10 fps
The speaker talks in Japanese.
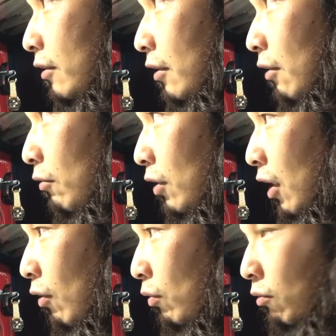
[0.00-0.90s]
なの
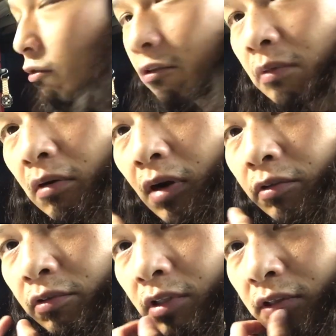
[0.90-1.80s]
でこの車は
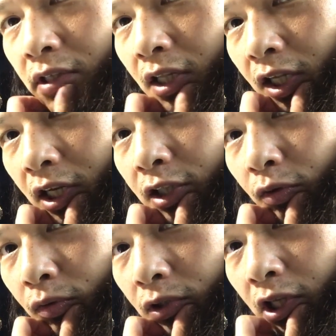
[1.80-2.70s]
うってつけだな
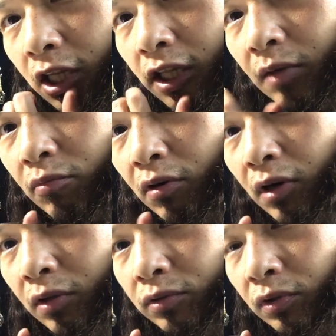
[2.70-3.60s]
と。で値段も
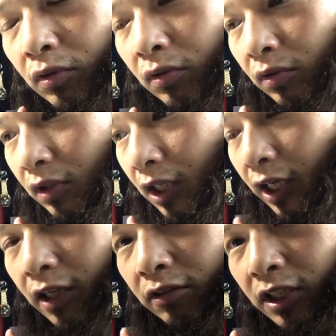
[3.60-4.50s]
その
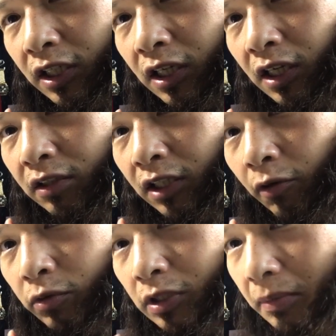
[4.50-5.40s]
買える金額で
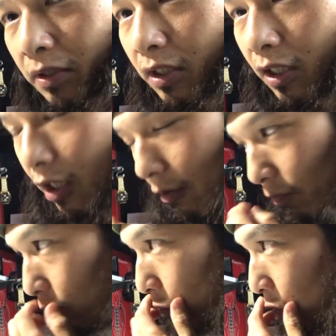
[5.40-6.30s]
収まるから、
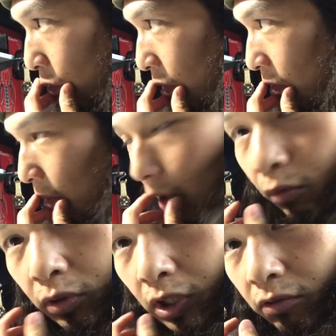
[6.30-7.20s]
もうこれを買
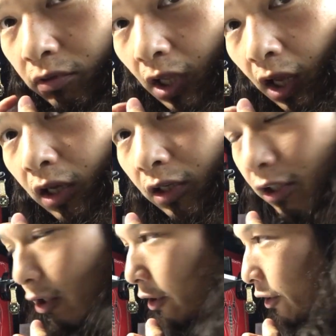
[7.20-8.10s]
おうって言って
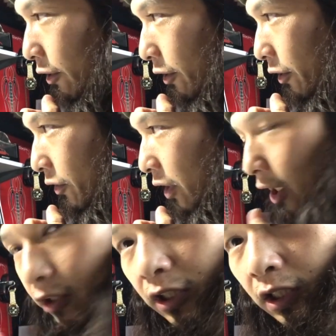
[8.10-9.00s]

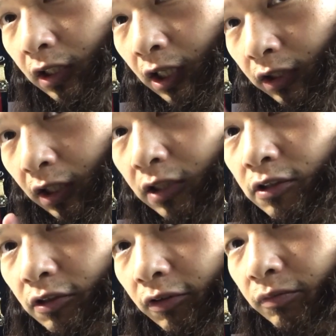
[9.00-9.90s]
買ったんで
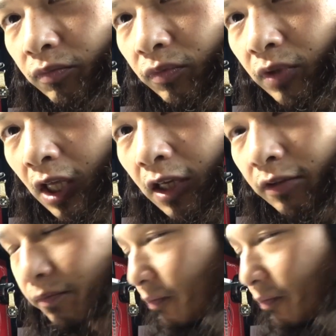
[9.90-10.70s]
すよね。